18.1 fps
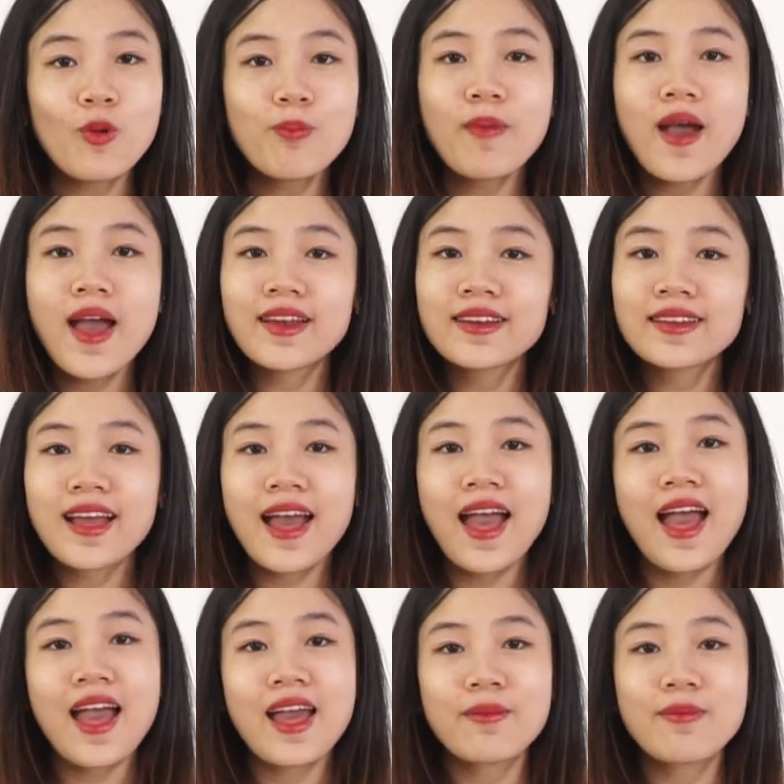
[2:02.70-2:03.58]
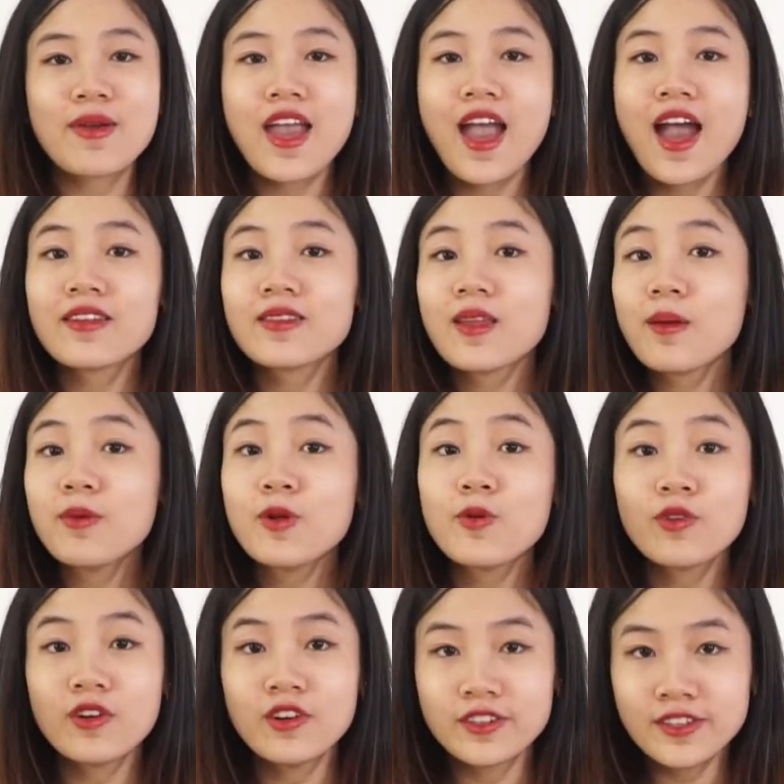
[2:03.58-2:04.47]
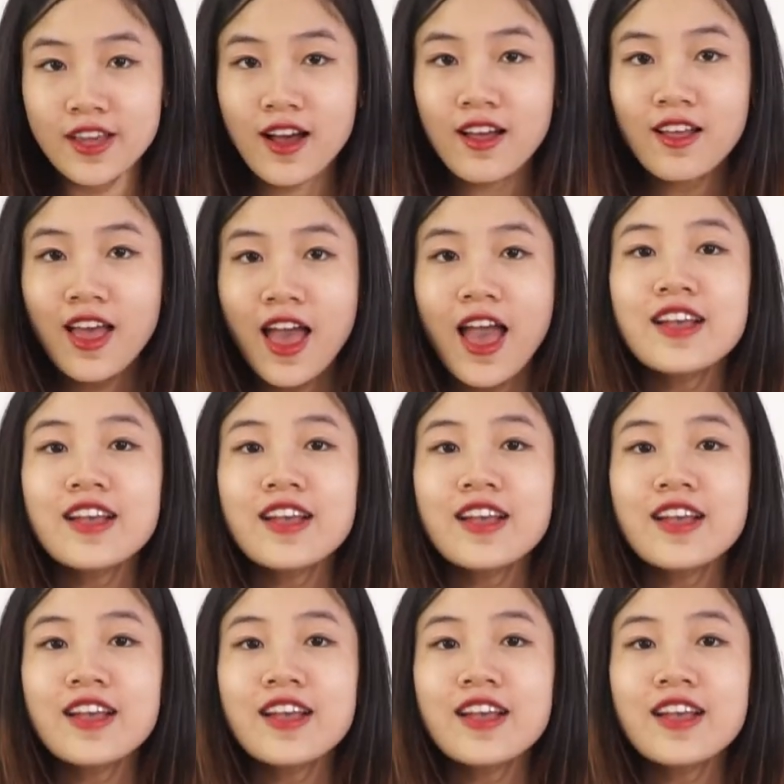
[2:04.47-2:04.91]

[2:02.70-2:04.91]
Kottmann K2BHWG nhé.